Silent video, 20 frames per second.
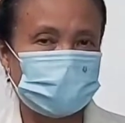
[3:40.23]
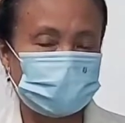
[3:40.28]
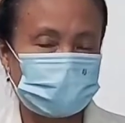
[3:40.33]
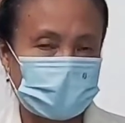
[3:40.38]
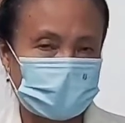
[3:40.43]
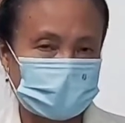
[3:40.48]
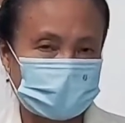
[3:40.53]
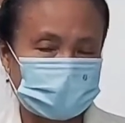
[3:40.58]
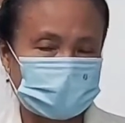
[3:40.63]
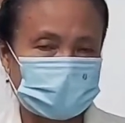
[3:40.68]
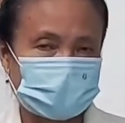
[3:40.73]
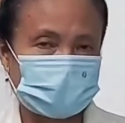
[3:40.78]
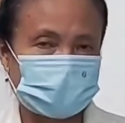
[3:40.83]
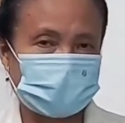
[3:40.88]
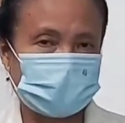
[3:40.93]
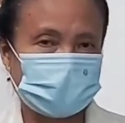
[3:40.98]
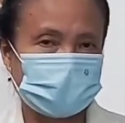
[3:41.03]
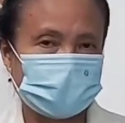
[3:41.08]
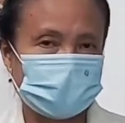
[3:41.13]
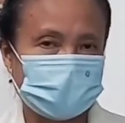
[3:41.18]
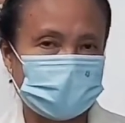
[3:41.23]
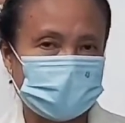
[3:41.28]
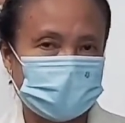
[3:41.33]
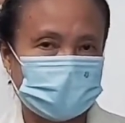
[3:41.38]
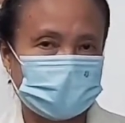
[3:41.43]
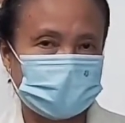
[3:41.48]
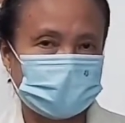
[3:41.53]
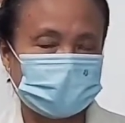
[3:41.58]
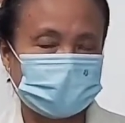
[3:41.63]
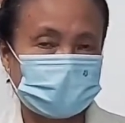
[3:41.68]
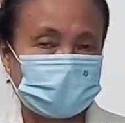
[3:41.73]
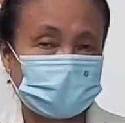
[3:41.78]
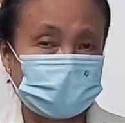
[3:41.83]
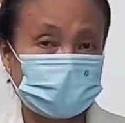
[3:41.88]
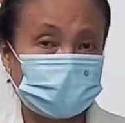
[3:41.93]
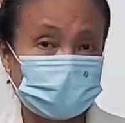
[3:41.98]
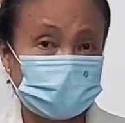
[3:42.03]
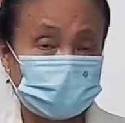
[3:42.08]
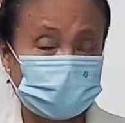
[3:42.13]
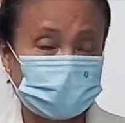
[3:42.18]
marilah
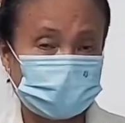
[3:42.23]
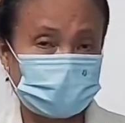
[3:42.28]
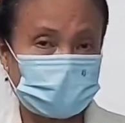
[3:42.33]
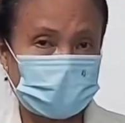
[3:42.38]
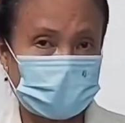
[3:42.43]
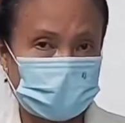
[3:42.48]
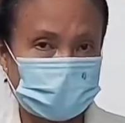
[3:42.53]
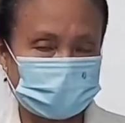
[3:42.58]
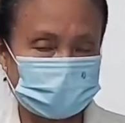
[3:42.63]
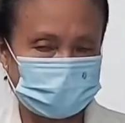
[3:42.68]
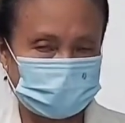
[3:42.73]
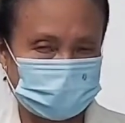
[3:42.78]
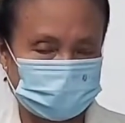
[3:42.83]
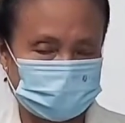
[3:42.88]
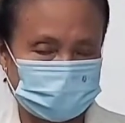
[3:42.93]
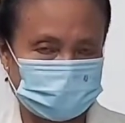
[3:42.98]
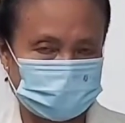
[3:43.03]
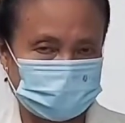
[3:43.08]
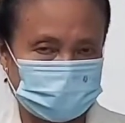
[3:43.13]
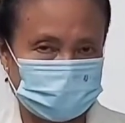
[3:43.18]
kita turut prihatin,